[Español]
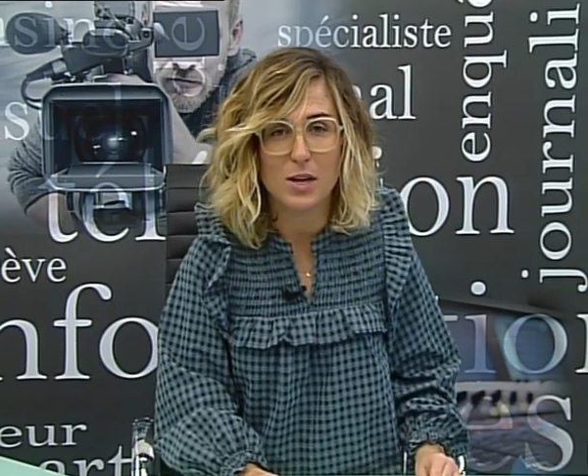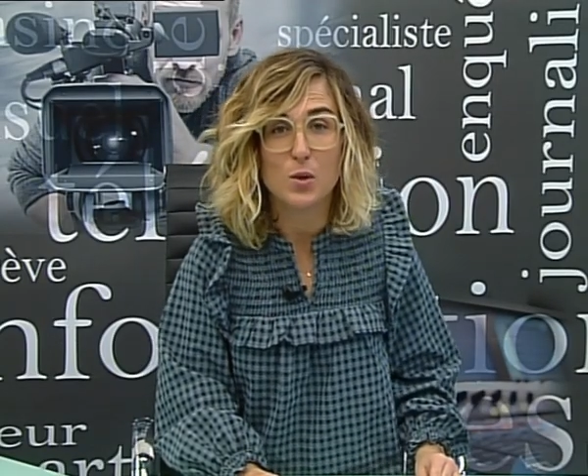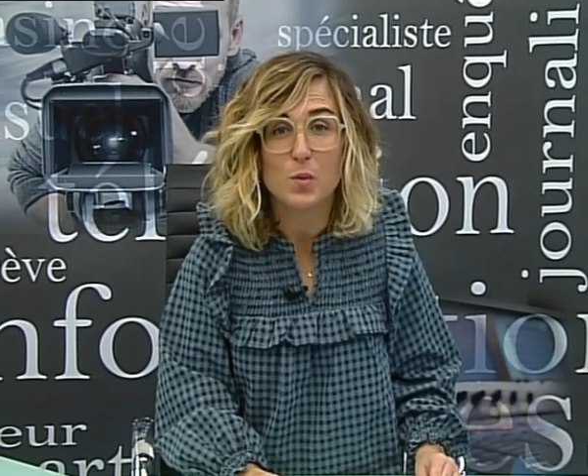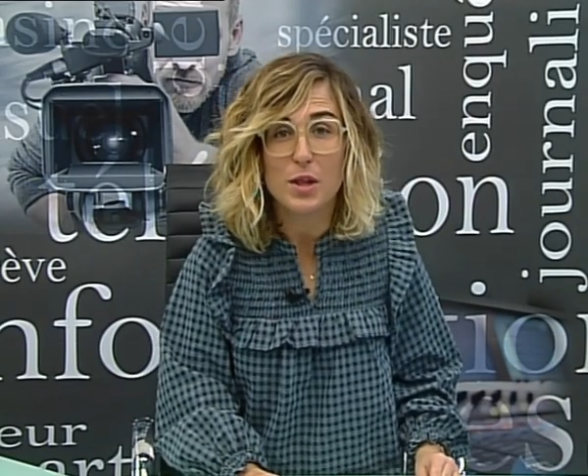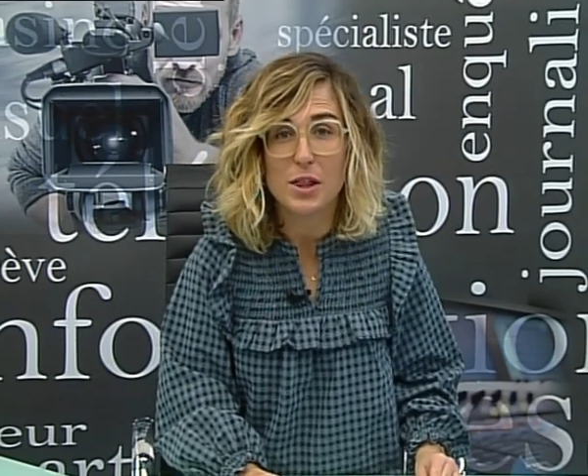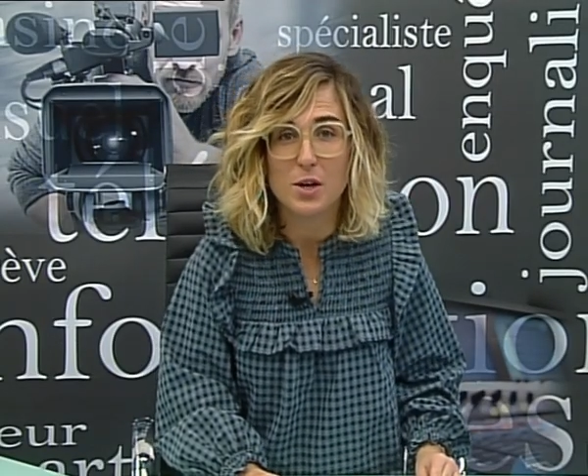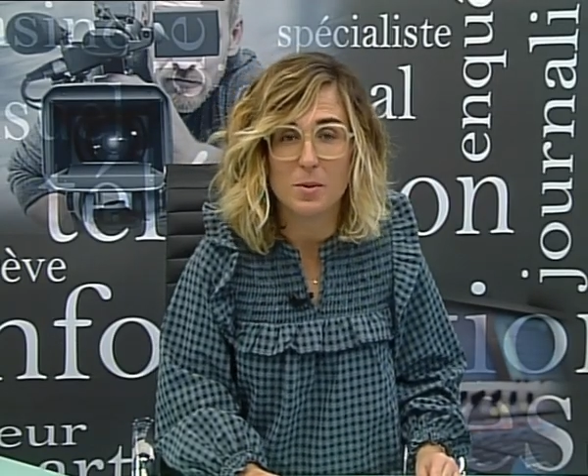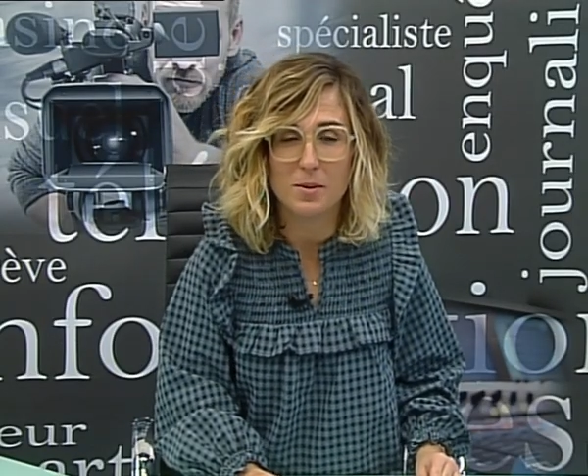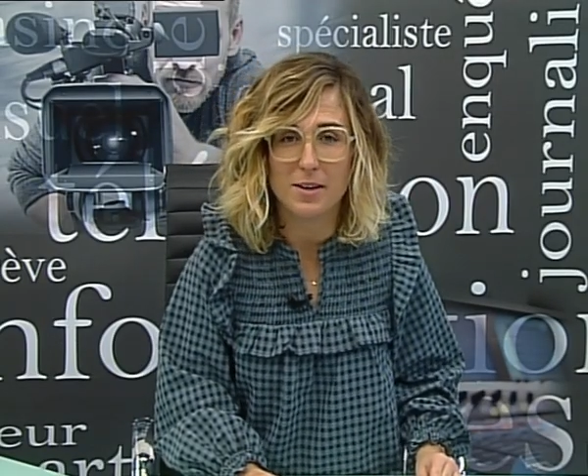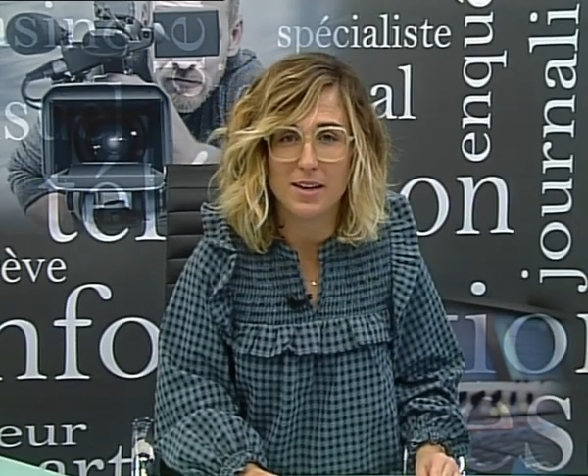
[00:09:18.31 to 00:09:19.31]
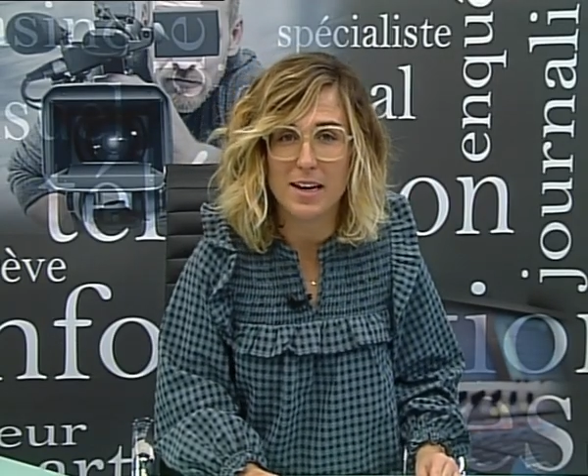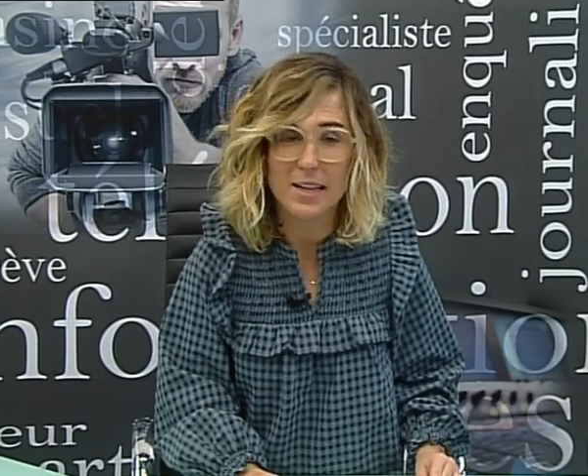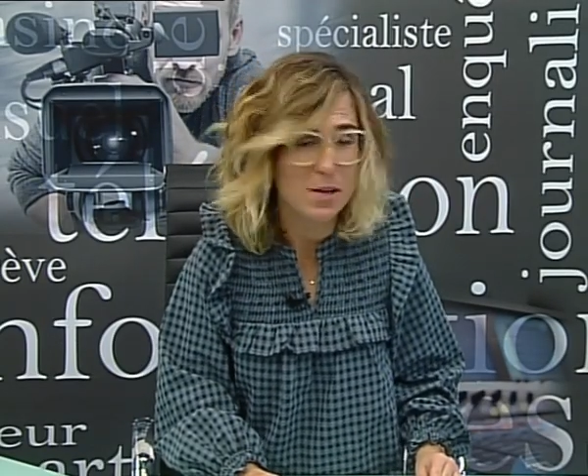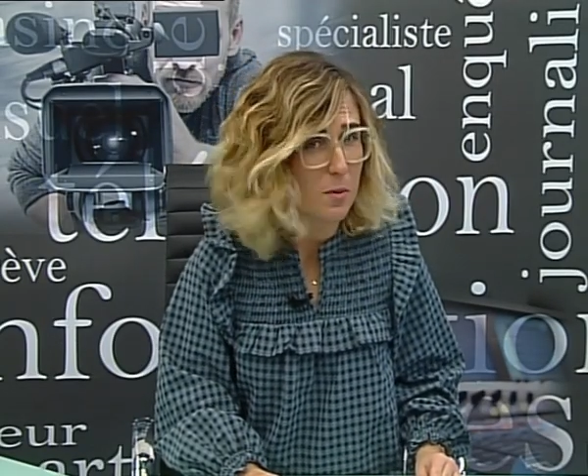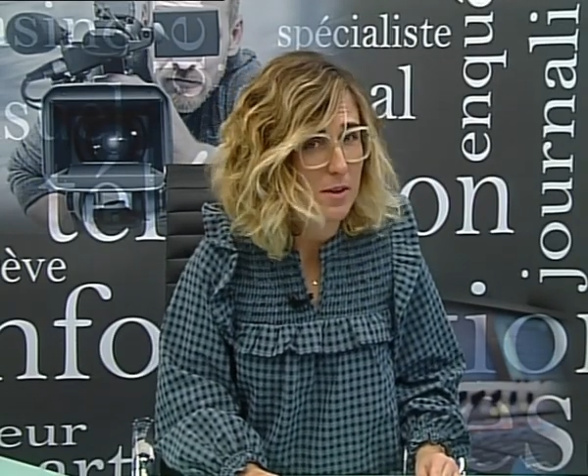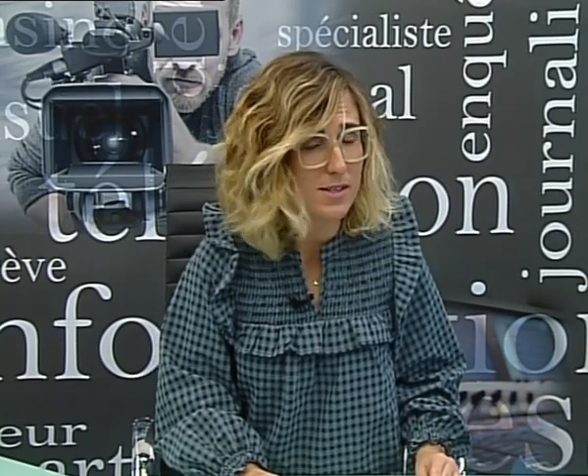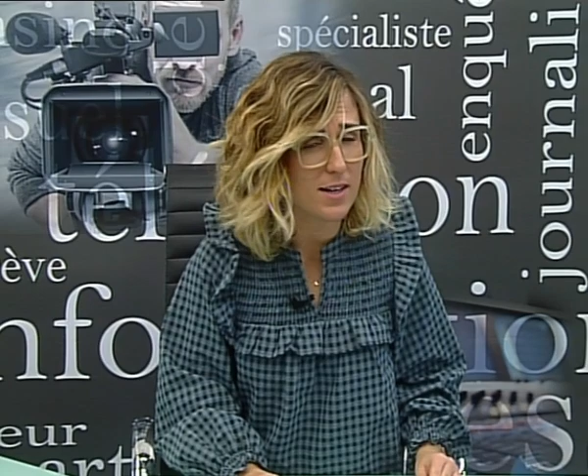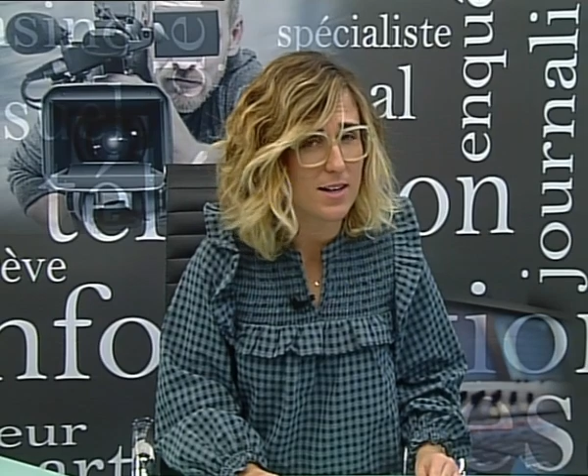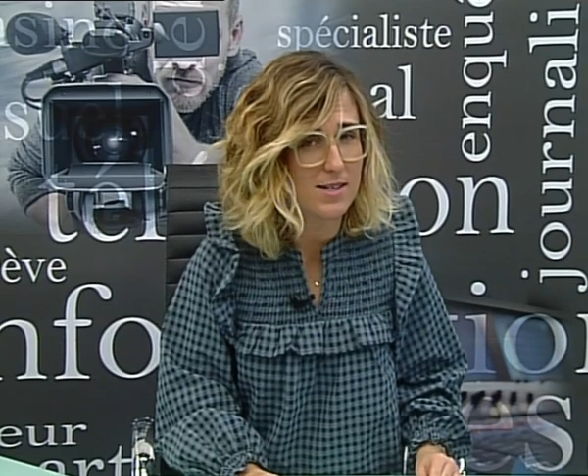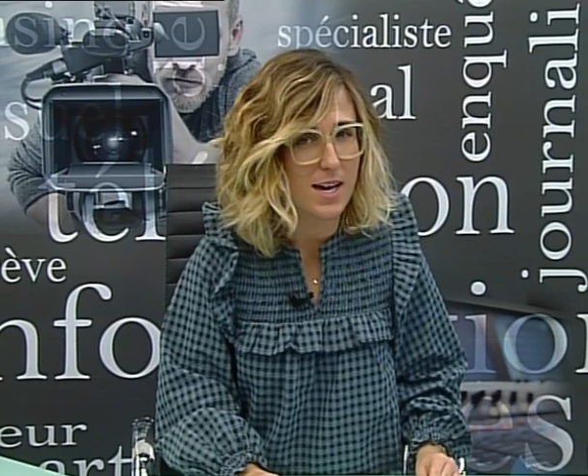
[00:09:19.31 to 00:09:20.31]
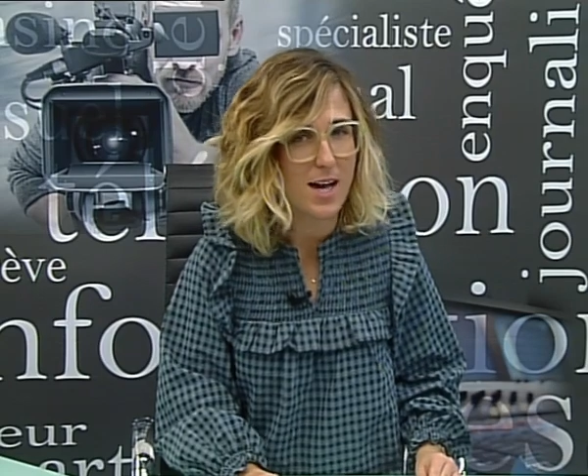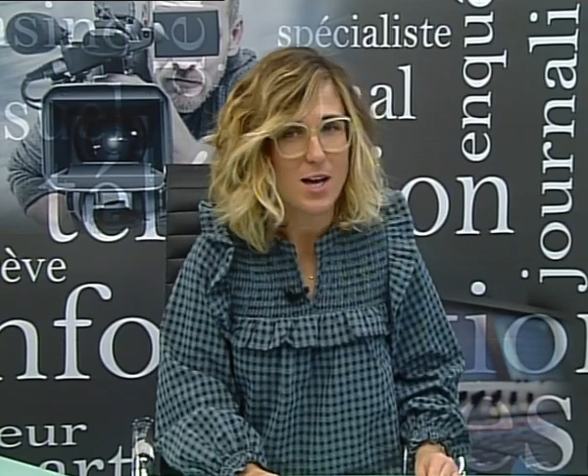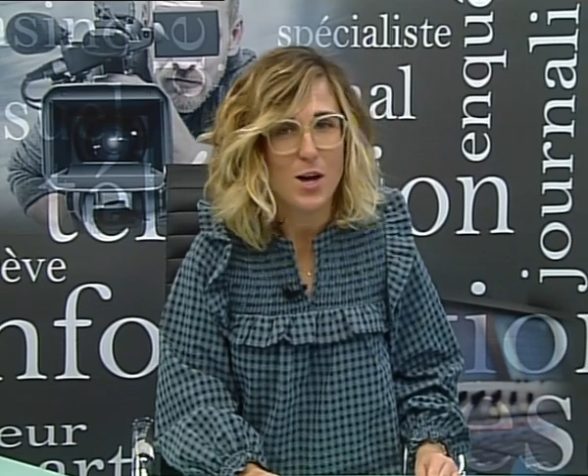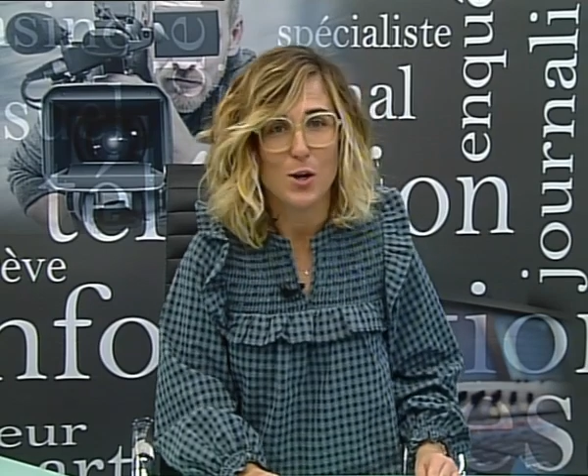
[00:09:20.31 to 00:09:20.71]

un anuncio porque al equipo de esta casa